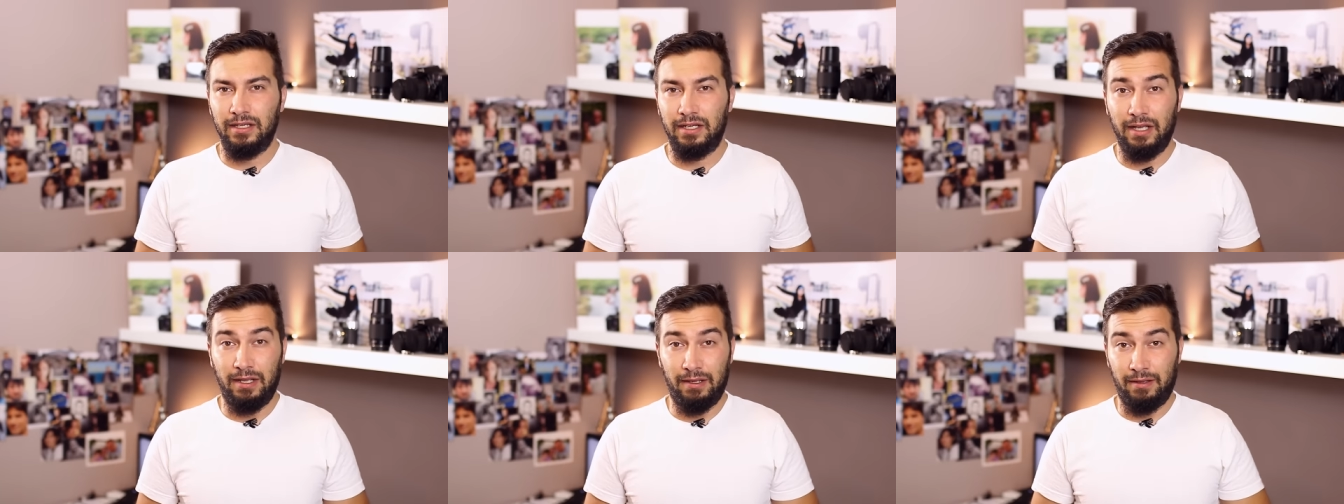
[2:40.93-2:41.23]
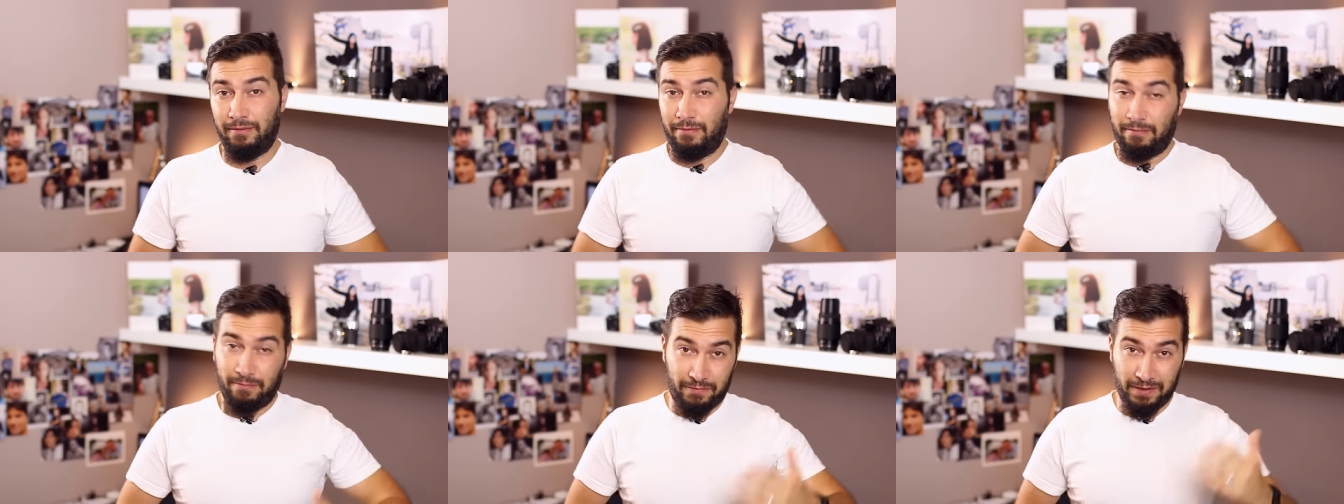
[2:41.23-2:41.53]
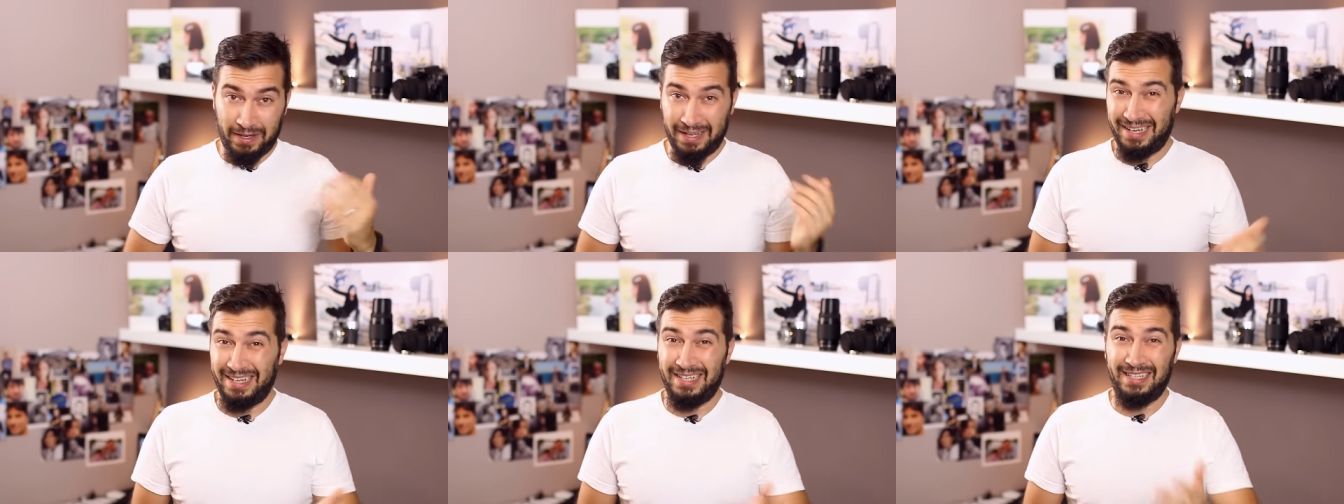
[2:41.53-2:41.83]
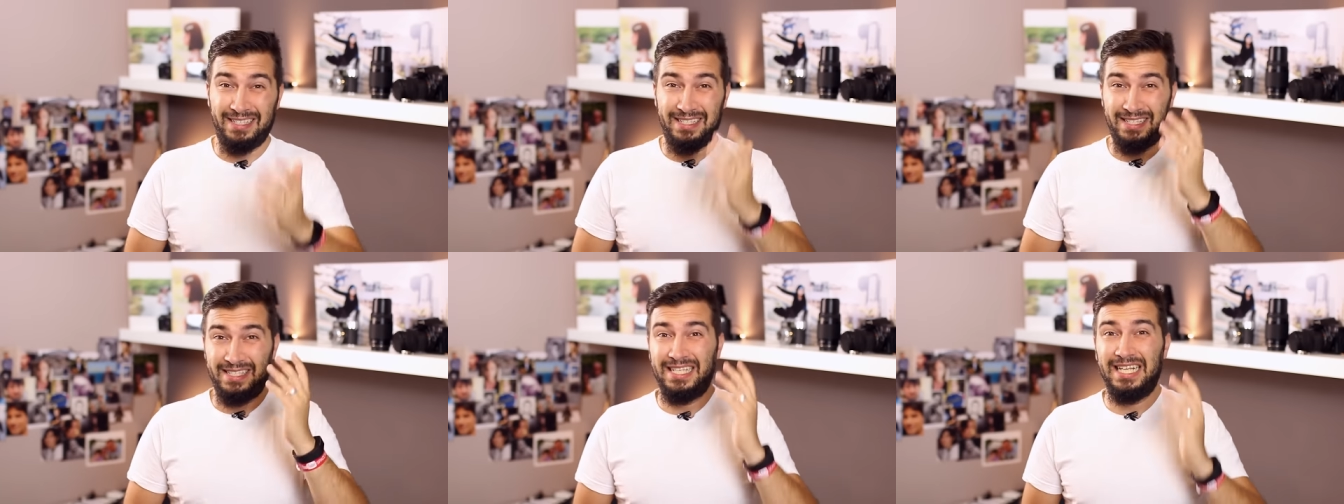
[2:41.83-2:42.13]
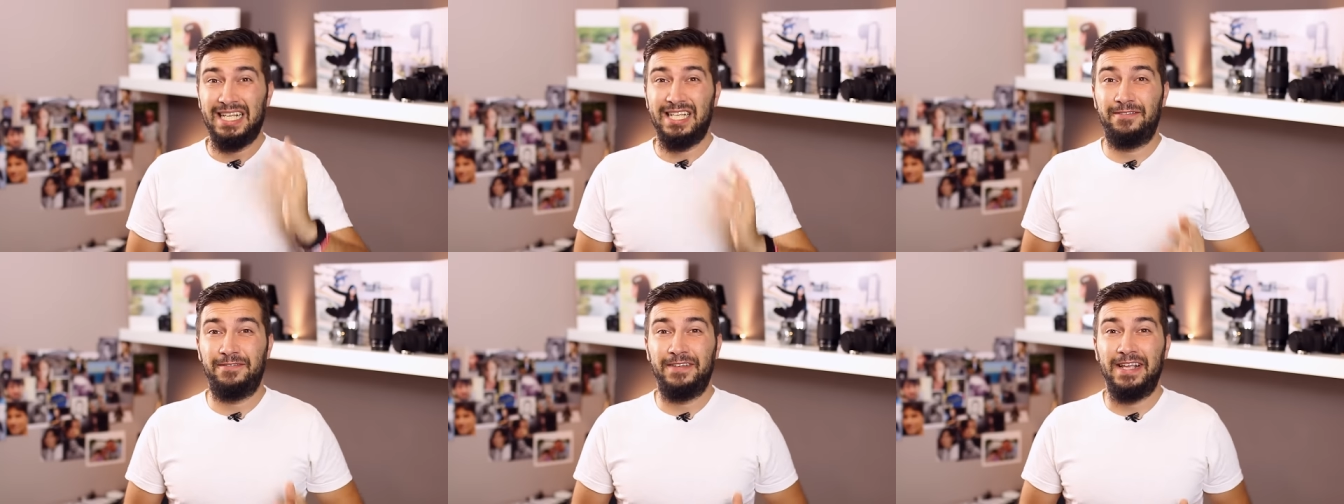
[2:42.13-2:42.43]
que fíjate
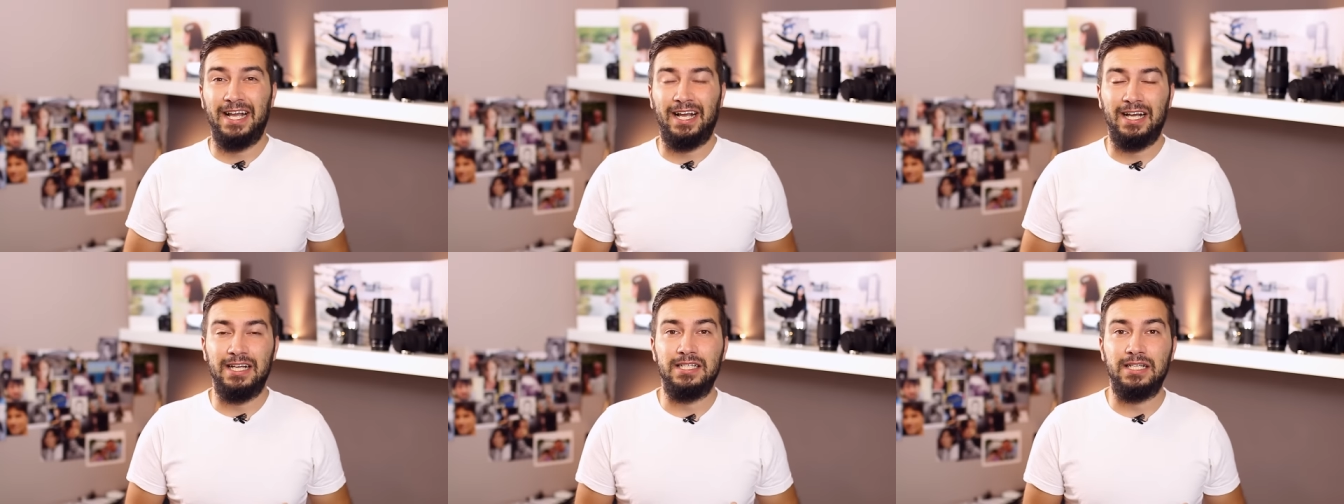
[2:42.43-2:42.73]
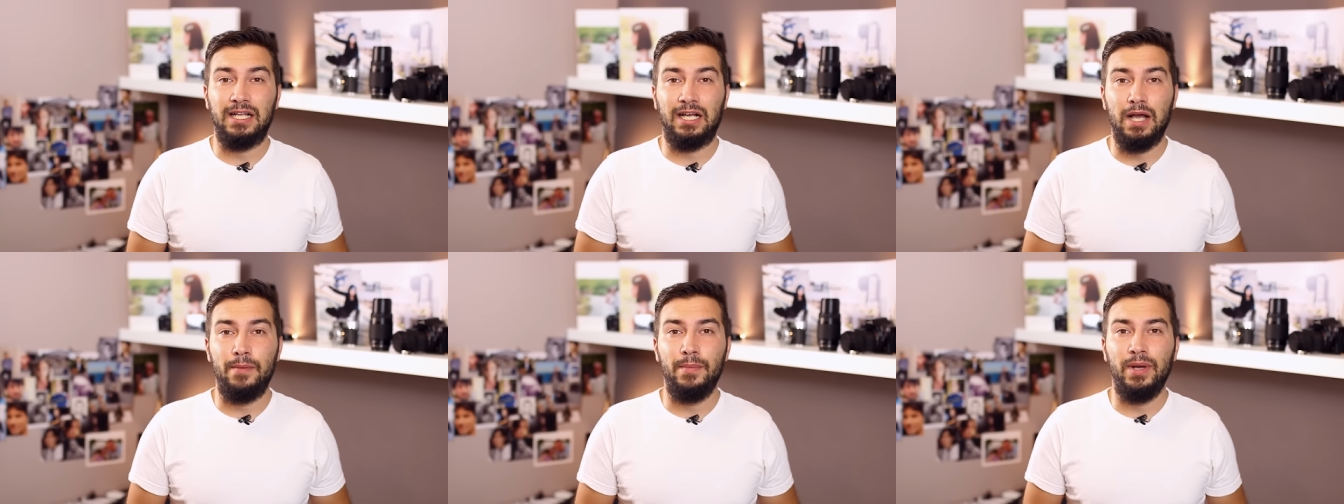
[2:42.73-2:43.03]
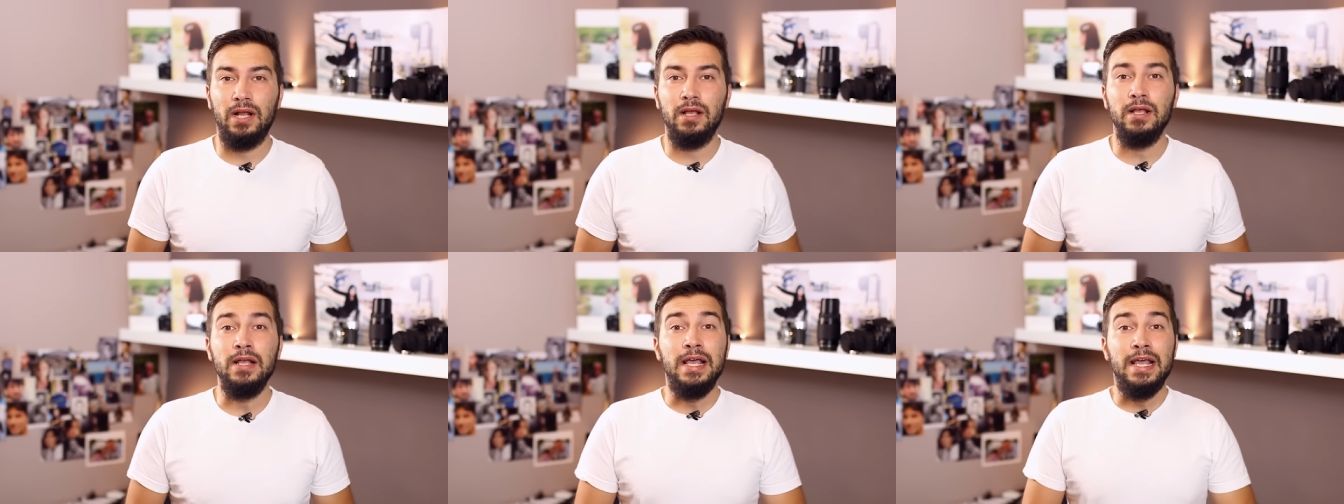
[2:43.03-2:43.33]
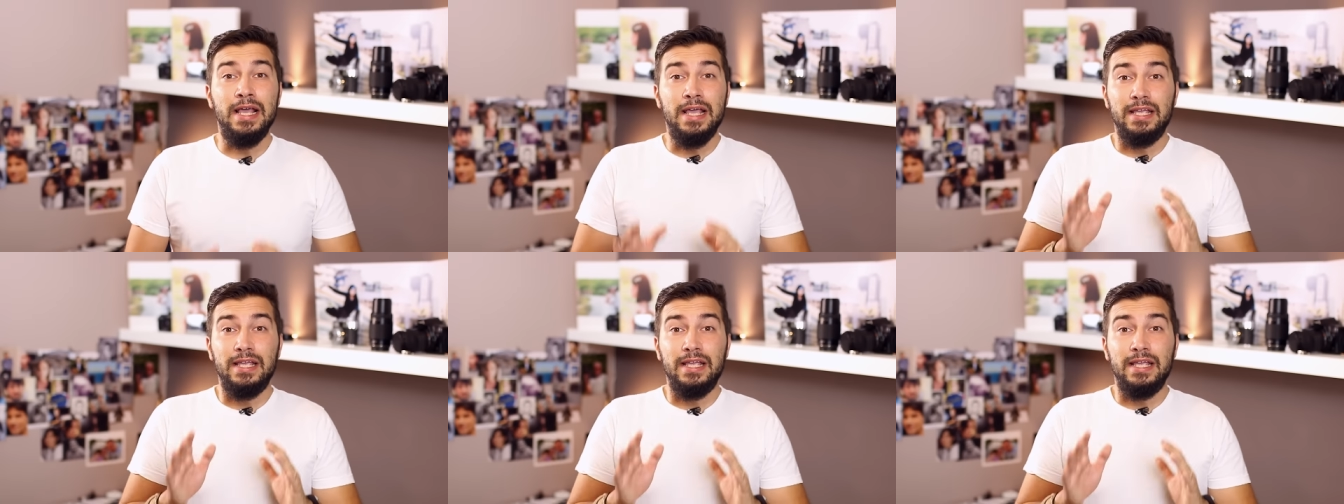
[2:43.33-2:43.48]
si es vieja esta cámara.